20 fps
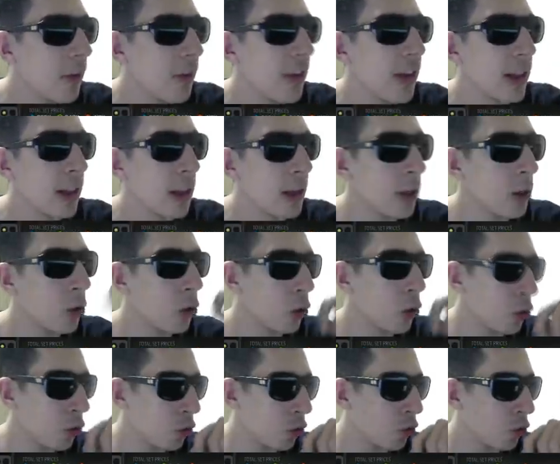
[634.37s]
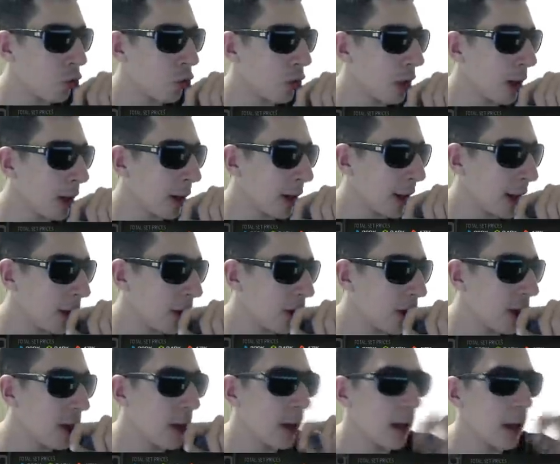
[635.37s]
fiyatlarını görüyorsunuz
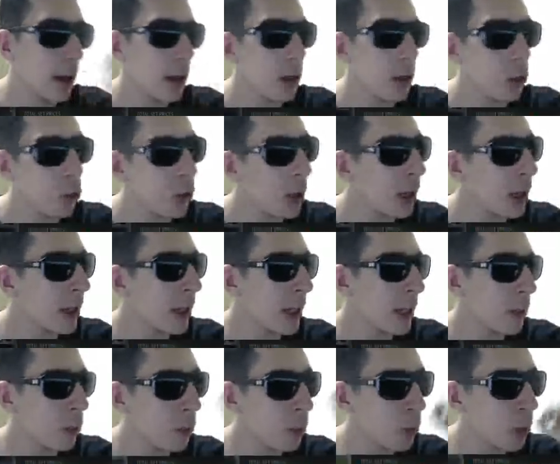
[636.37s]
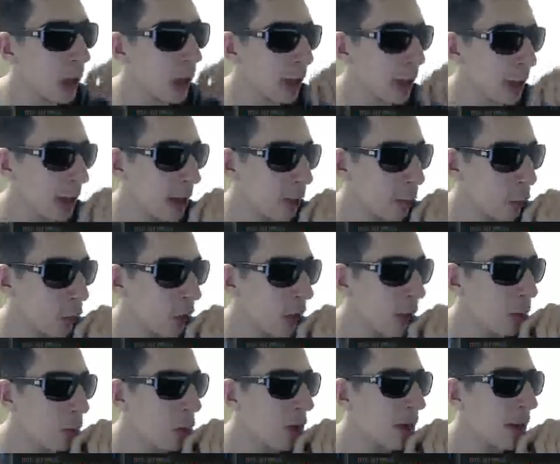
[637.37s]
arkadaşlar. Şu ne kadar yapılıyor, bu ne kadar yapılıyor
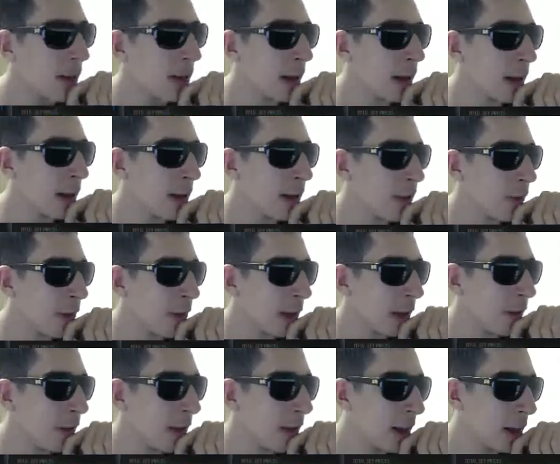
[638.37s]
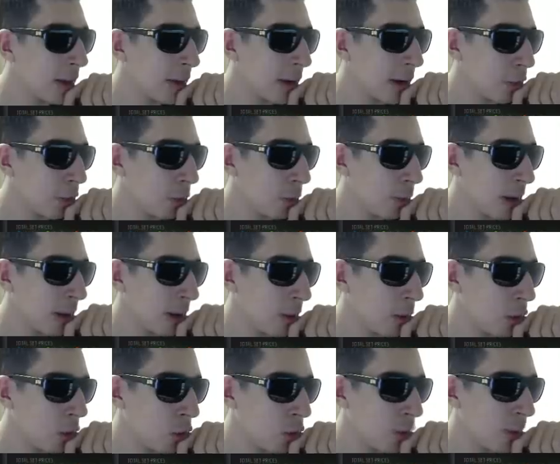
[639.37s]
diye. Burada zaten analizi falan filan da var Footbin'de
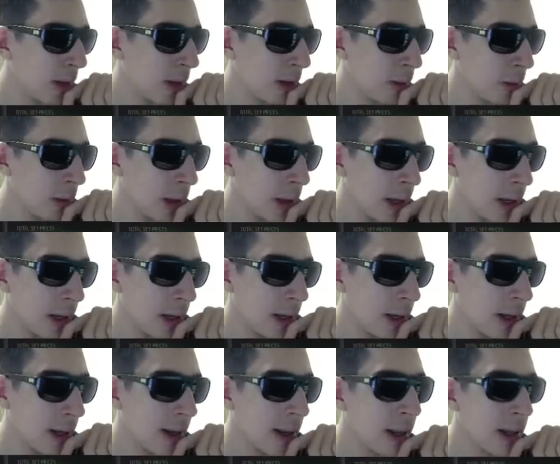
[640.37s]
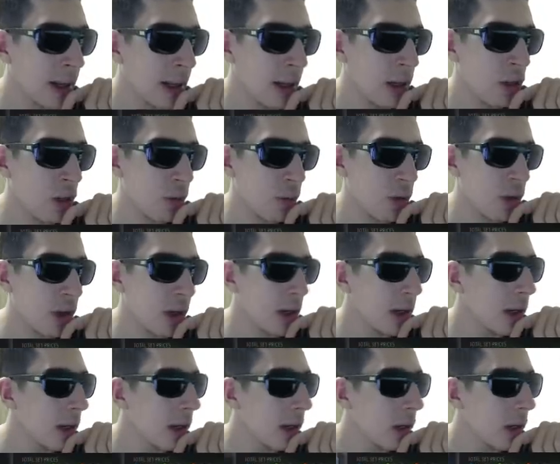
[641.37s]
biliyorsunuz. Bakın e, ne kadar değişmiş
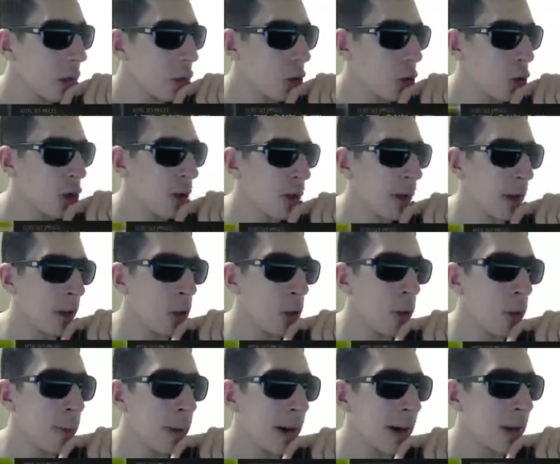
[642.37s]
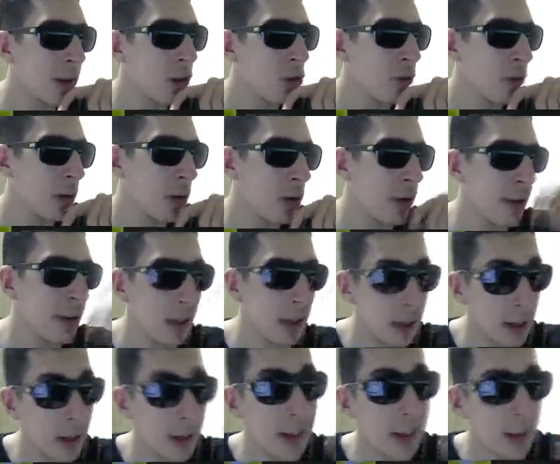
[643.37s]
diye. Son zamanlarda hep artış var
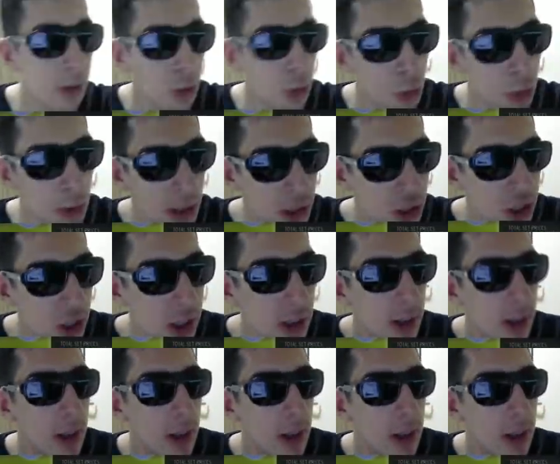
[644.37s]
insanların ilgisi olduğu için.